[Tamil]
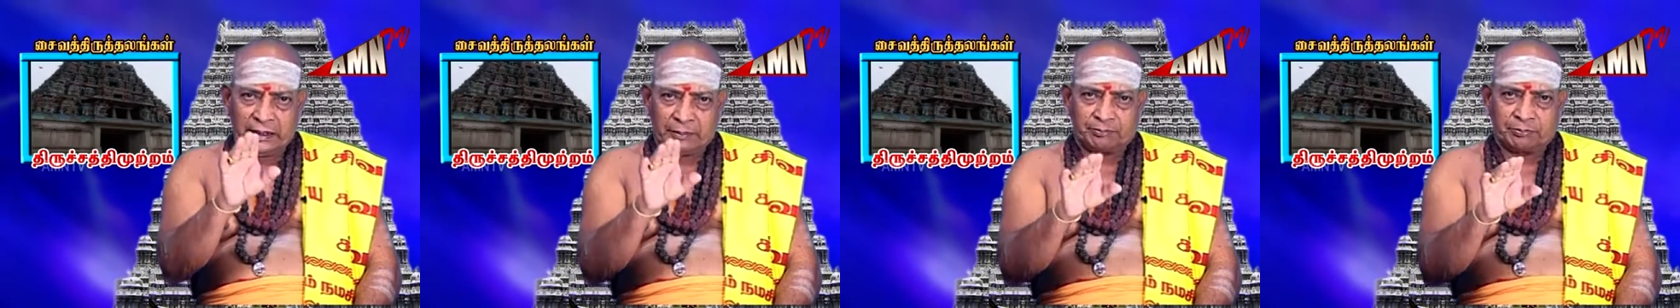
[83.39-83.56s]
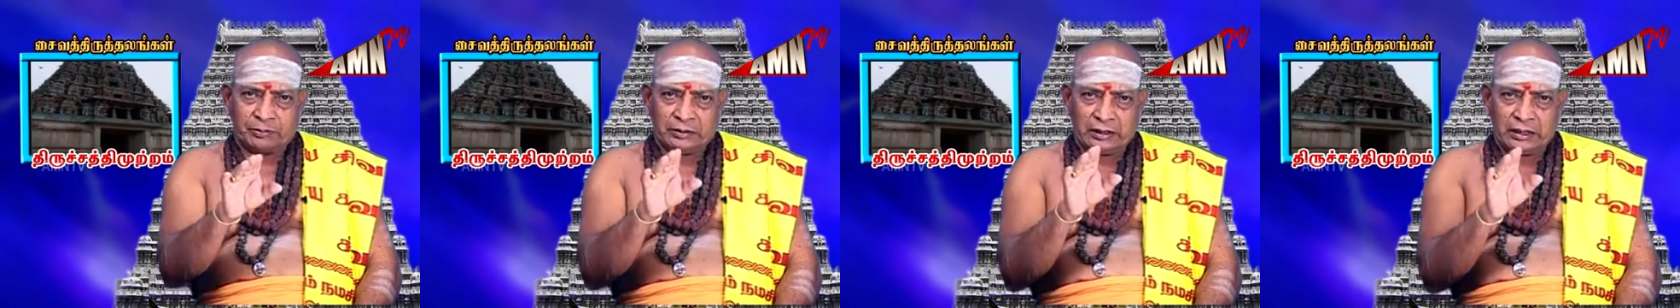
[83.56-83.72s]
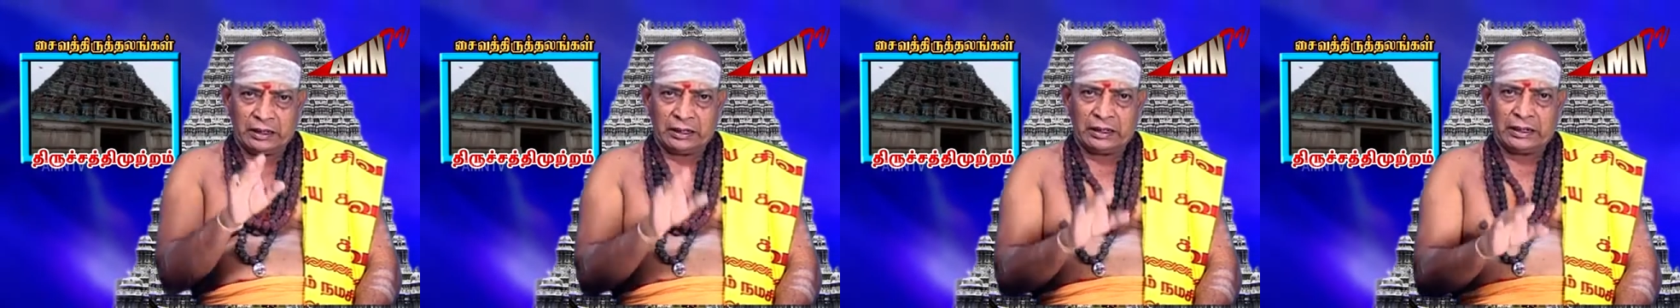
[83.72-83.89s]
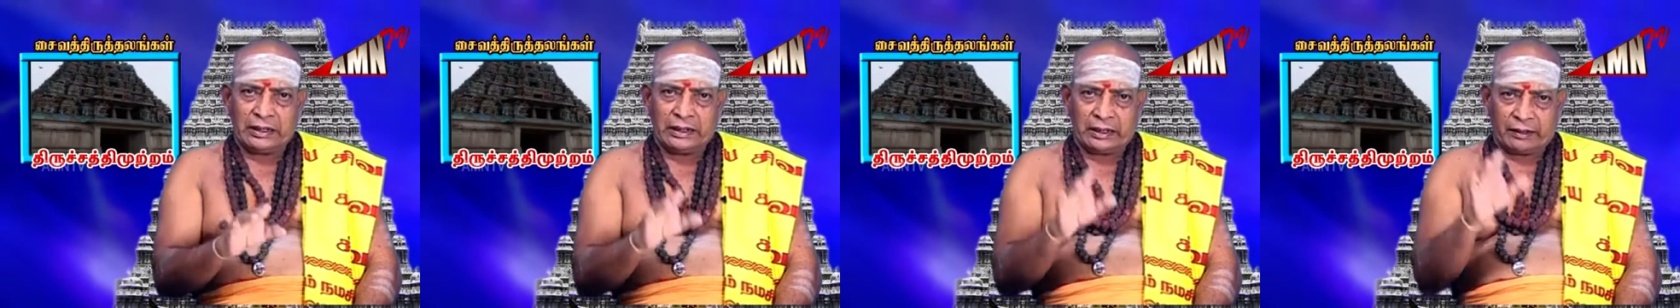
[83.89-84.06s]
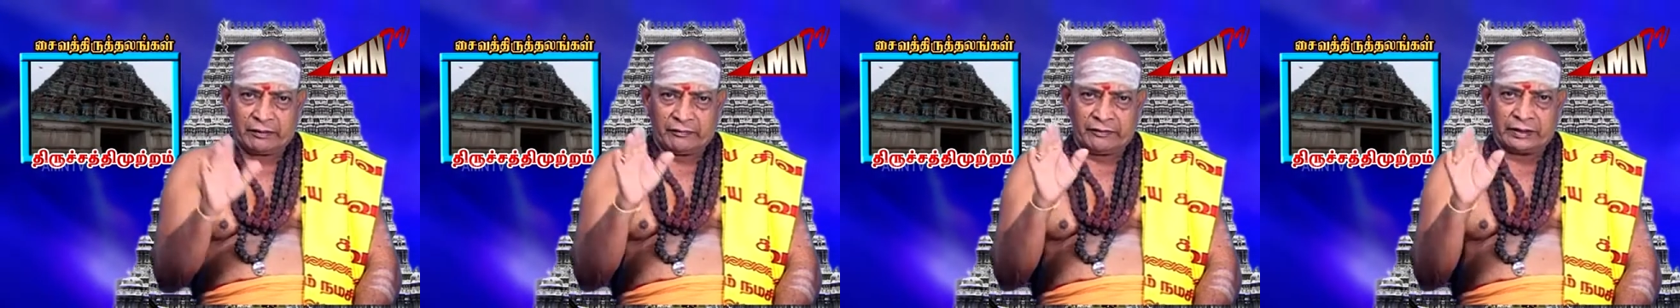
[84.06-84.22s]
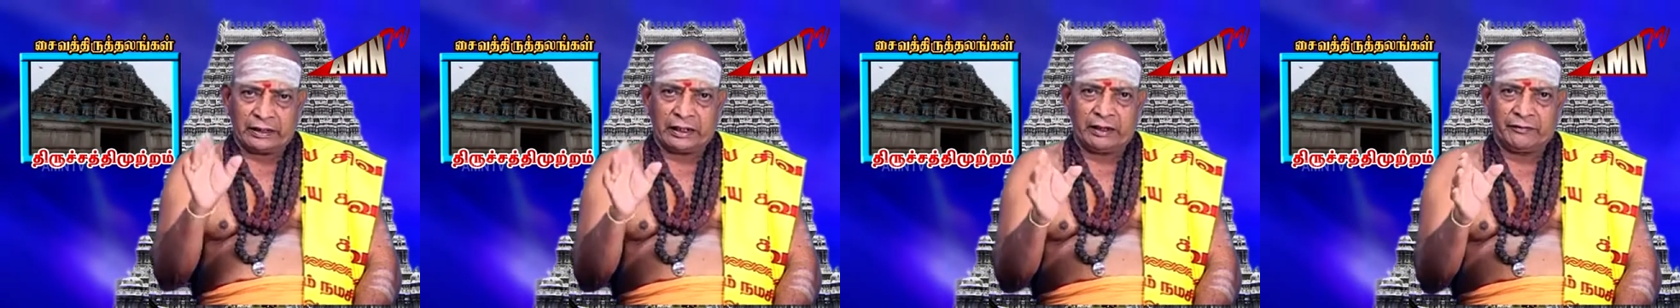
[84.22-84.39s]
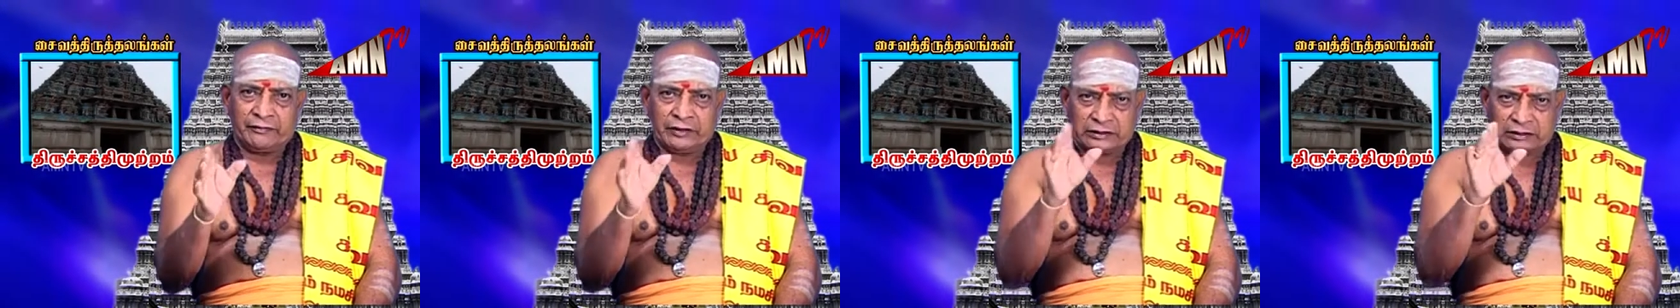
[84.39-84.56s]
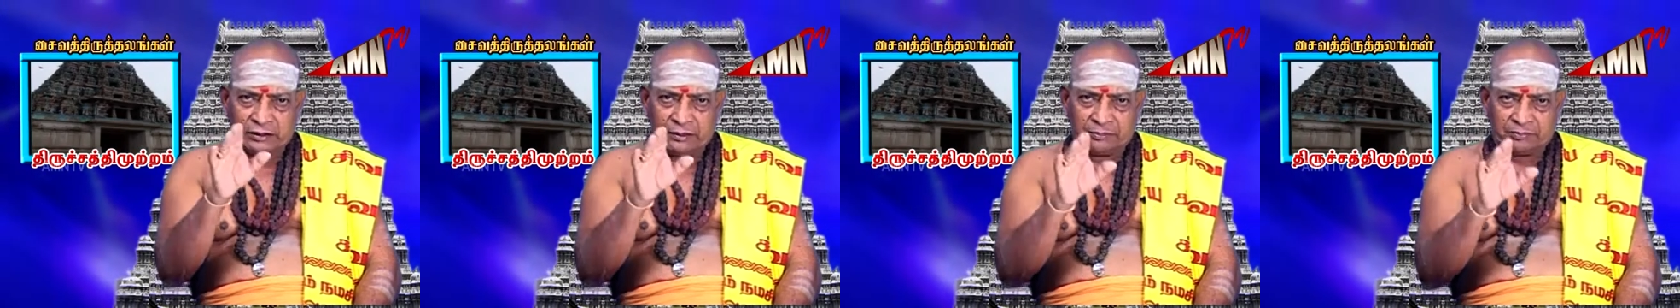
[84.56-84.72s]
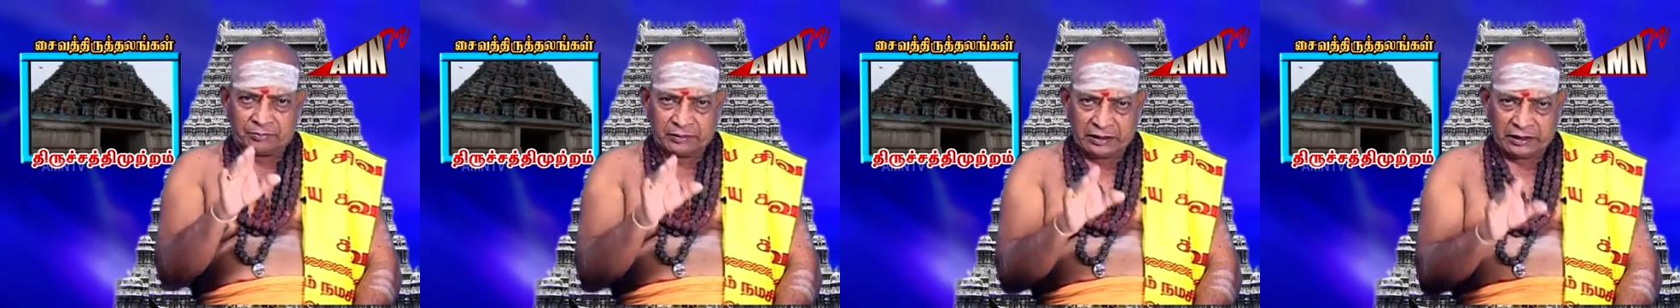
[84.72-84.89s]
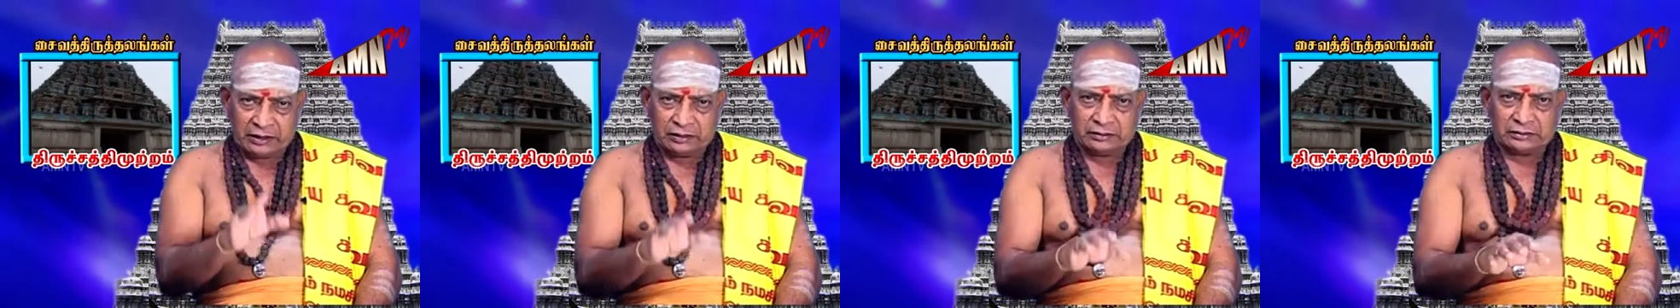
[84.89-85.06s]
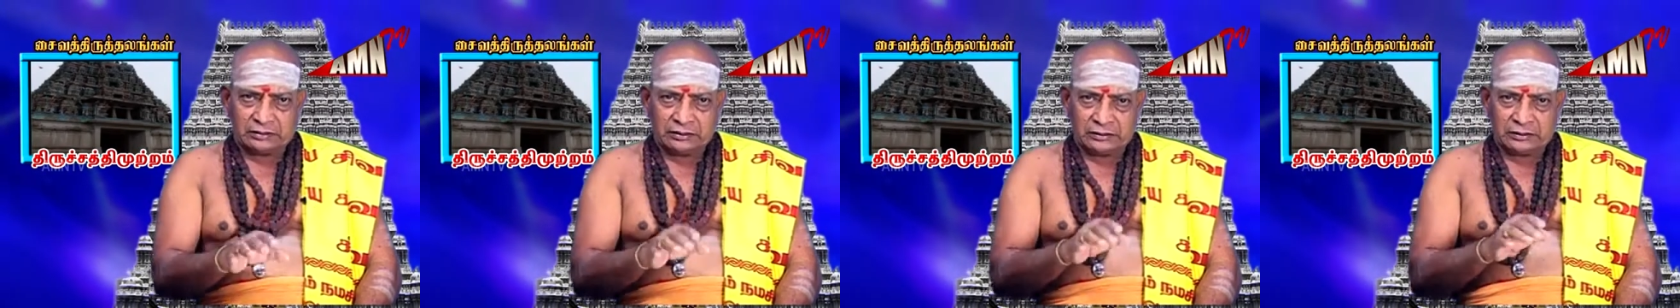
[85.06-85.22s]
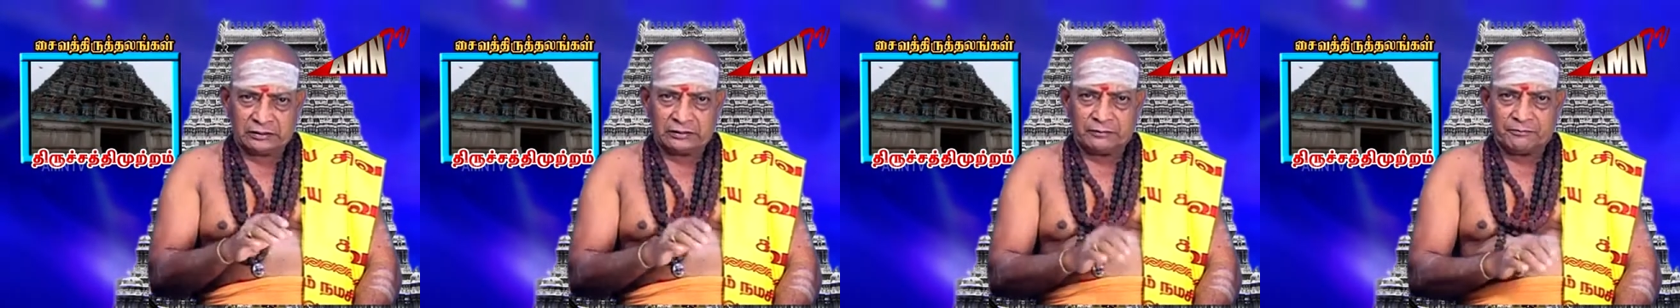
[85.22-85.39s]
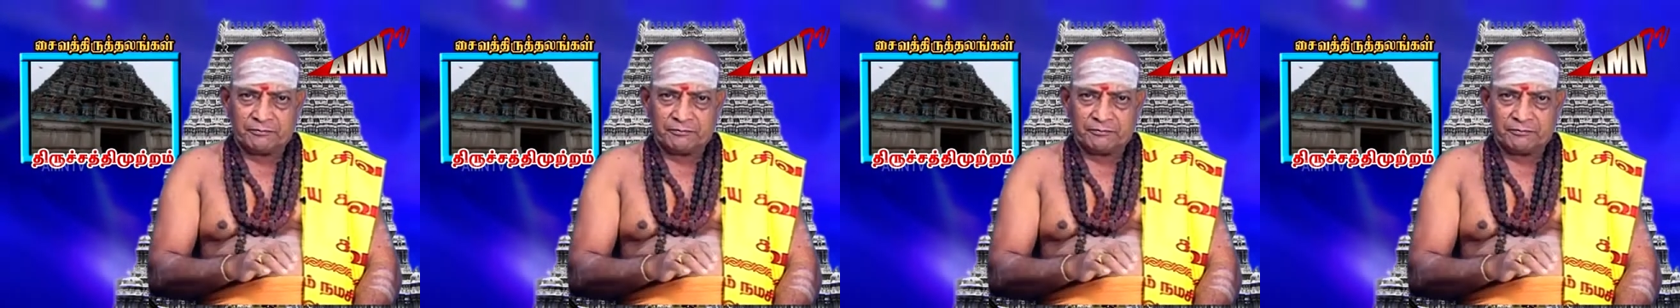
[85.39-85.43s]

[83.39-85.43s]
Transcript: எப்படி இறைவனை விட்டு பிரிந்து